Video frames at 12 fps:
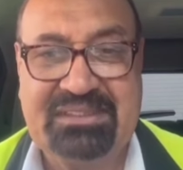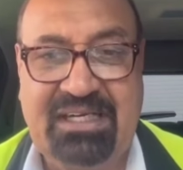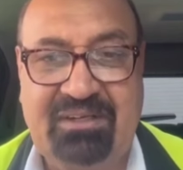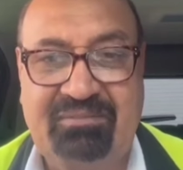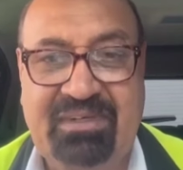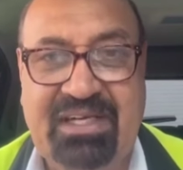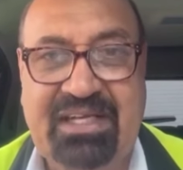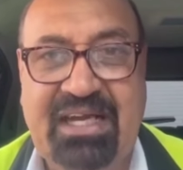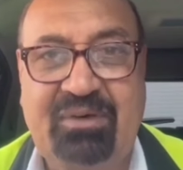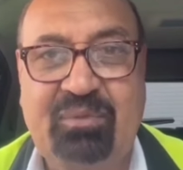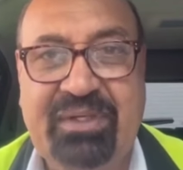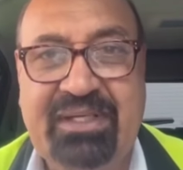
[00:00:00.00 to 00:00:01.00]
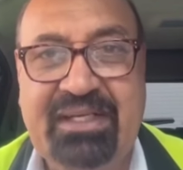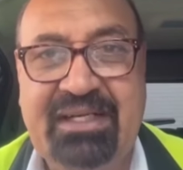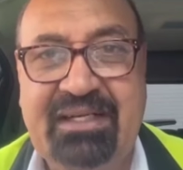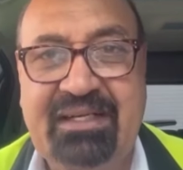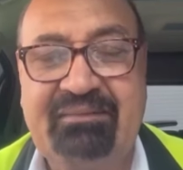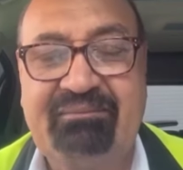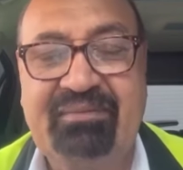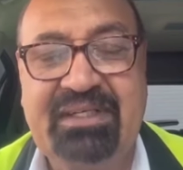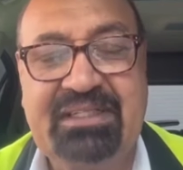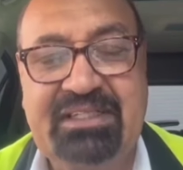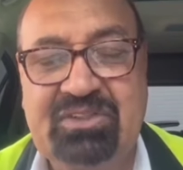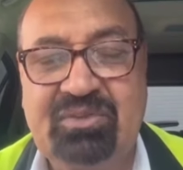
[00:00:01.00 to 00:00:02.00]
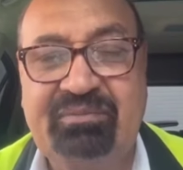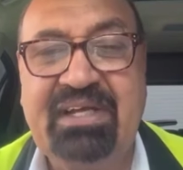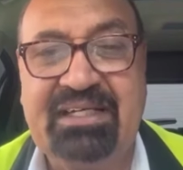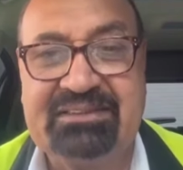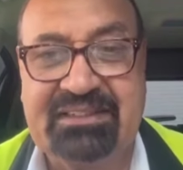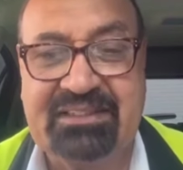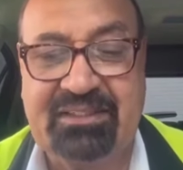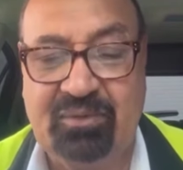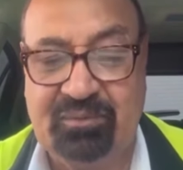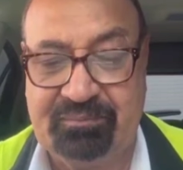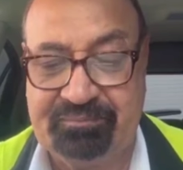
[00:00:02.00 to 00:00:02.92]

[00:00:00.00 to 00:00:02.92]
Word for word: डॉक्यूमेंट लगाए हुए इन देशों में आ सकते हो